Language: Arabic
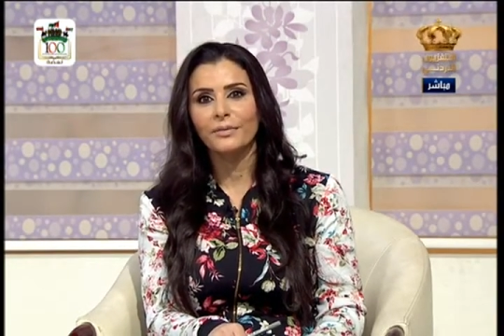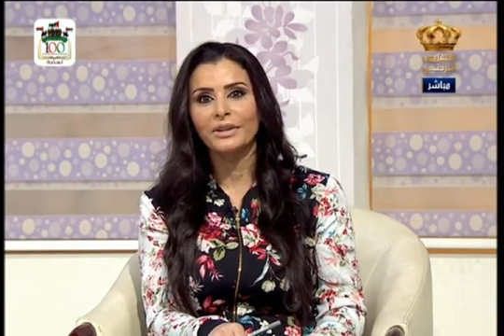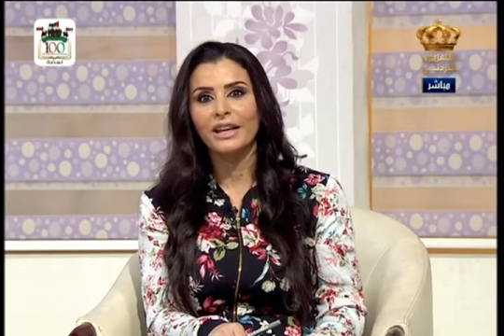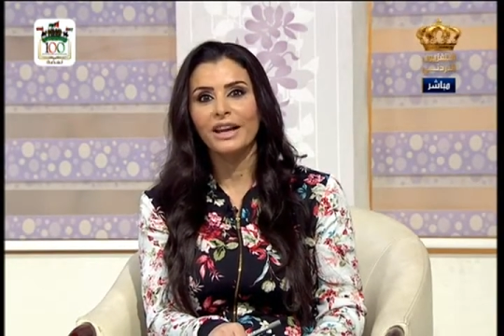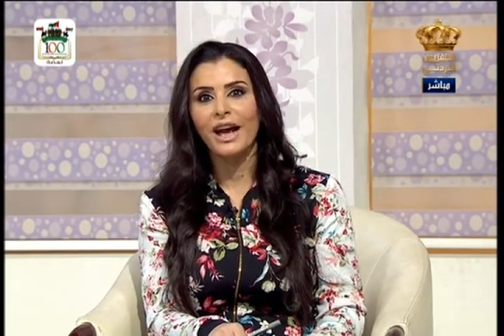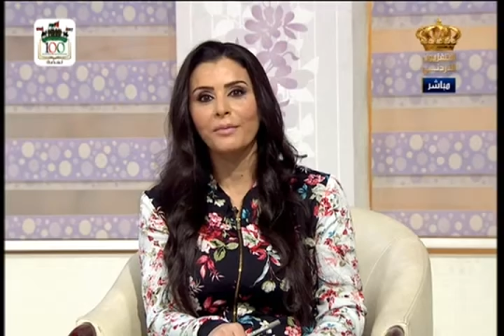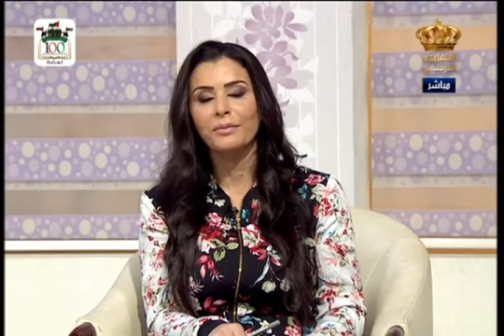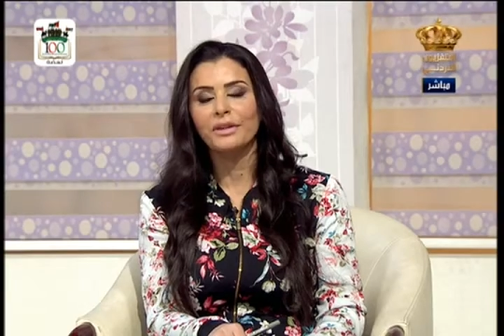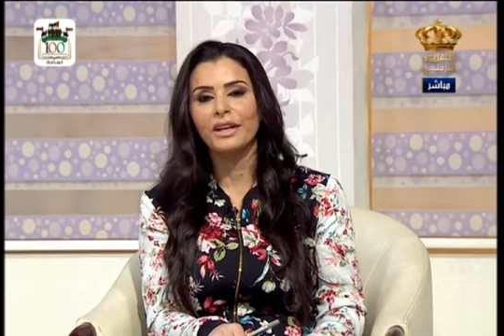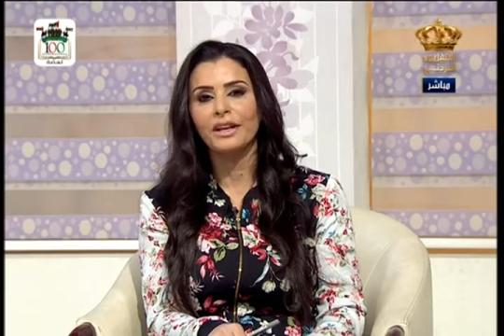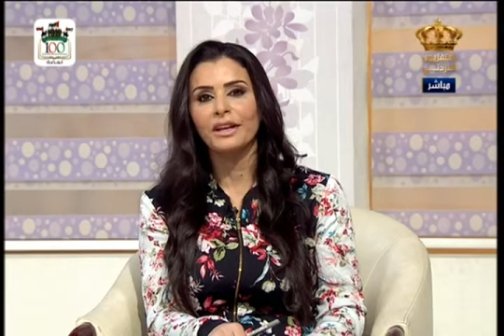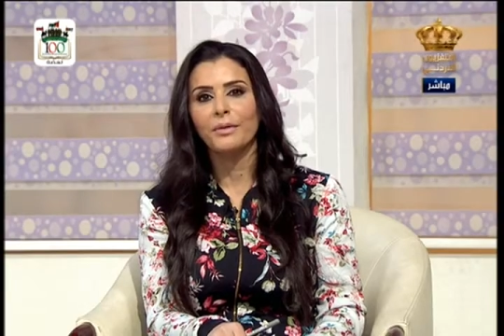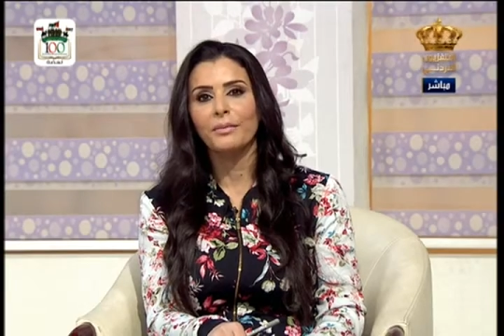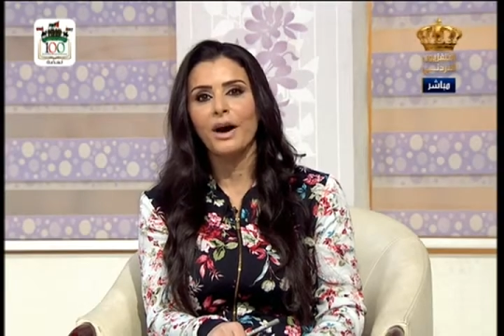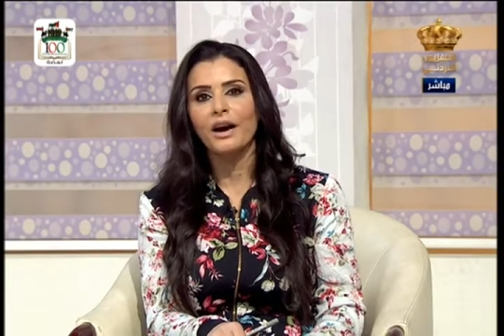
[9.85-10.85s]
مثلها
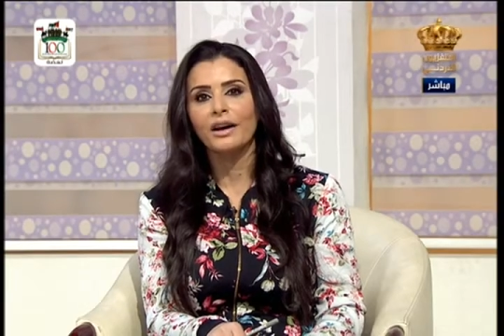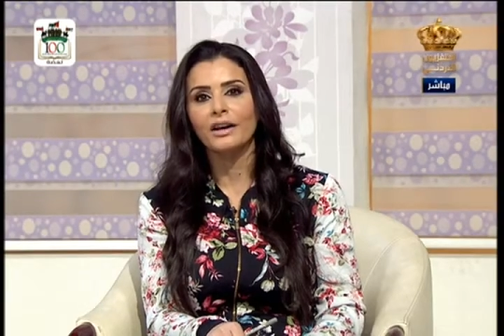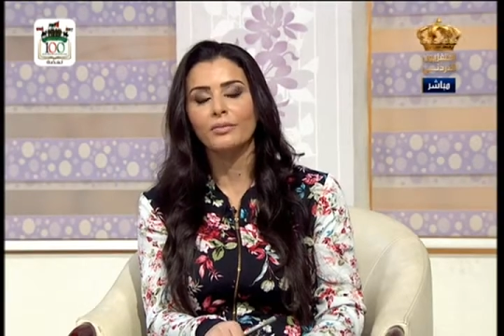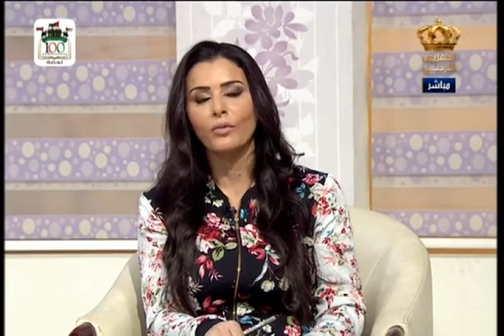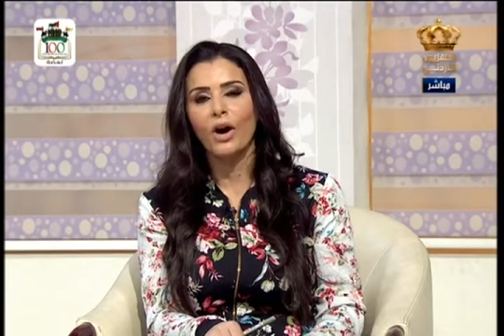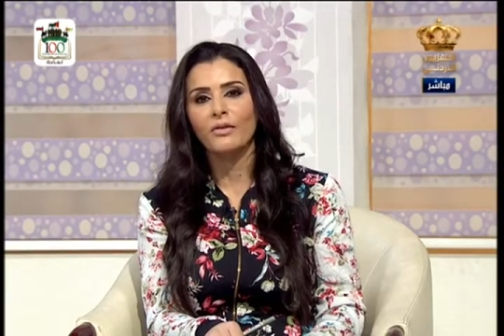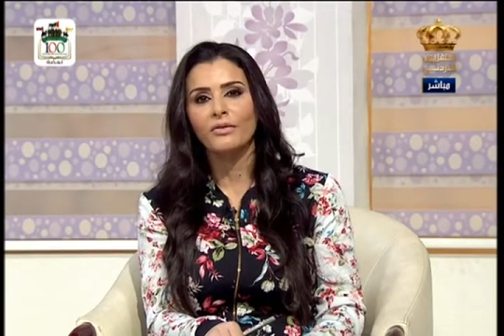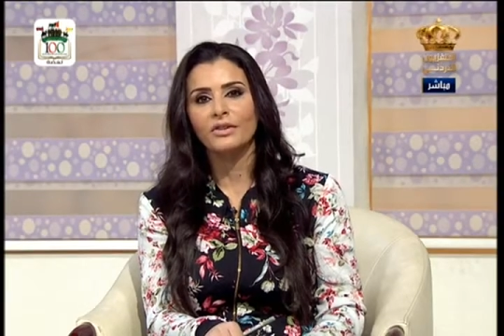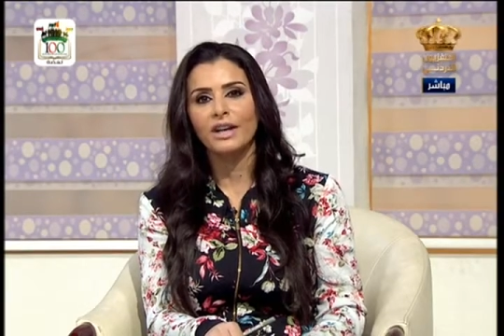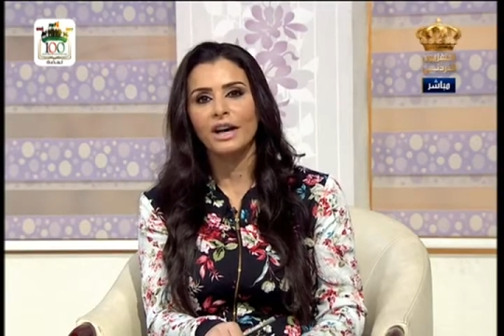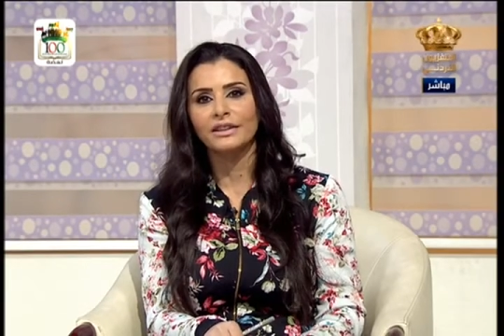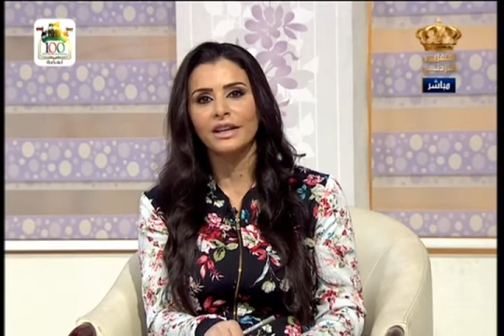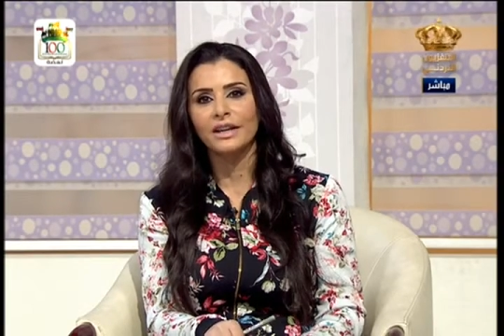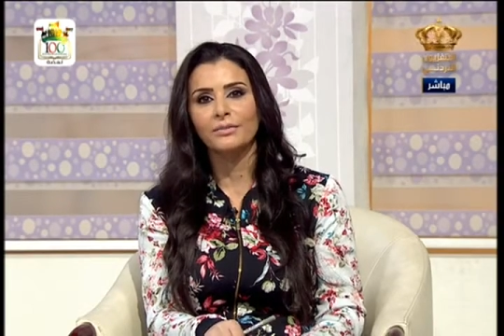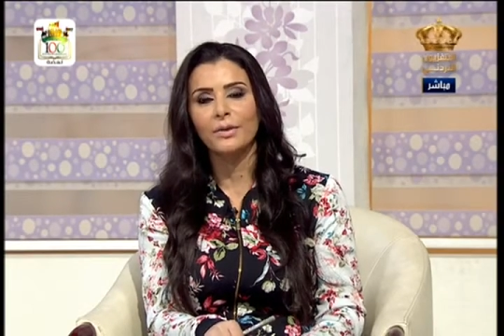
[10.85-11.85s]
مثل باقي
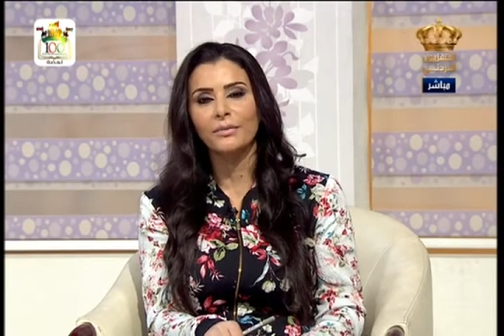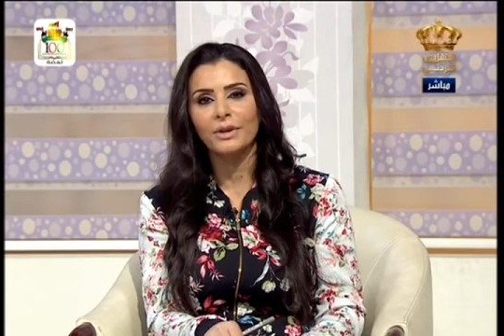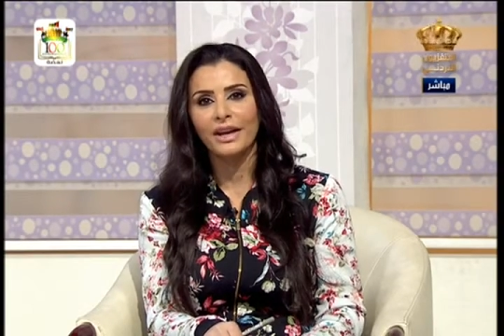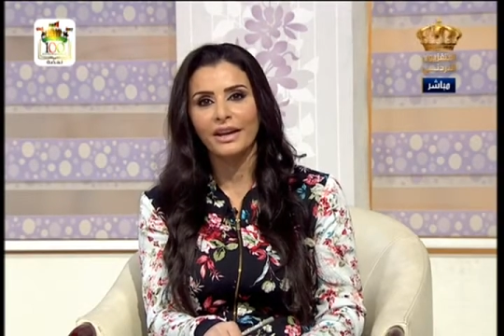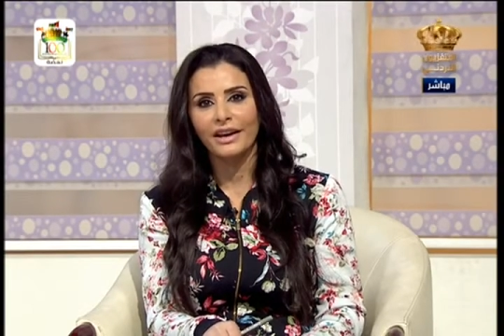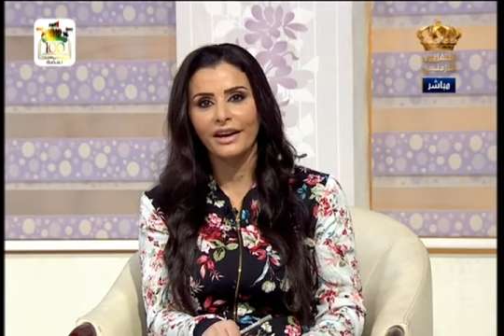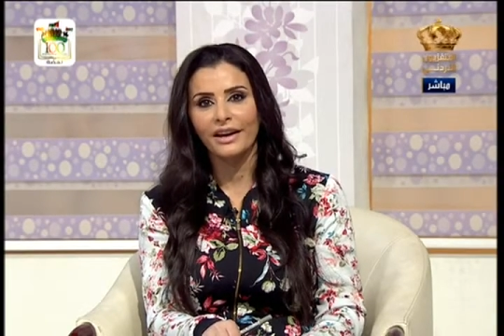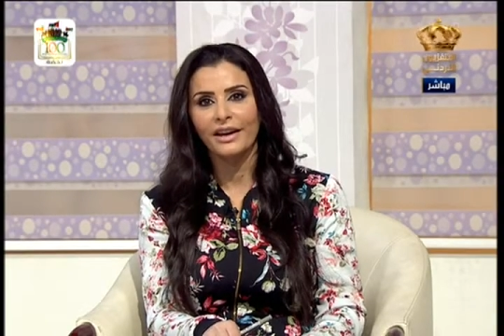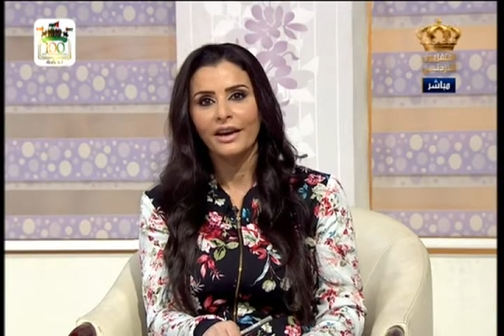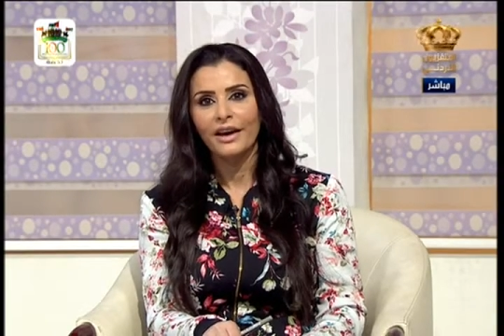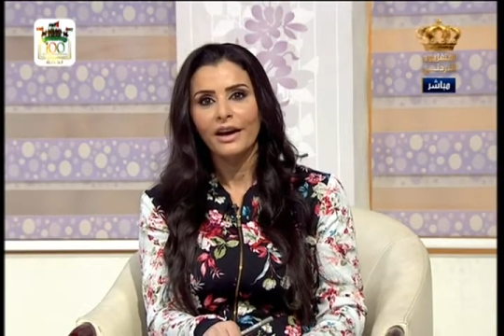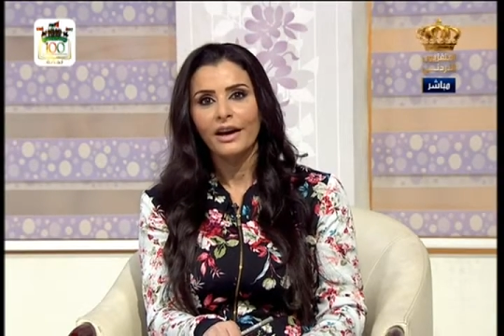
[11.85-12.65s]
محافظات المملكه